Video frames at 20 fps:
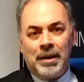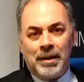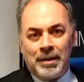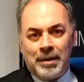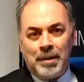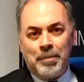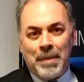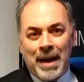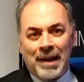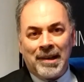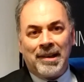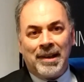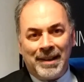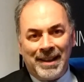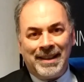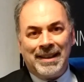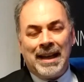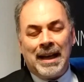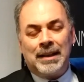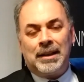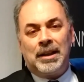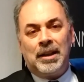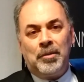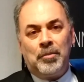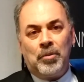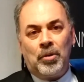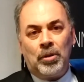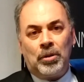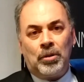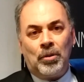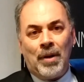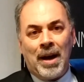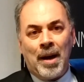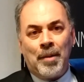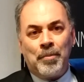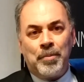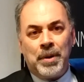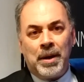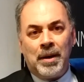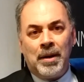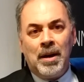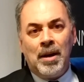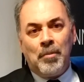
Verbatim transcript: di masse di dati molto ampie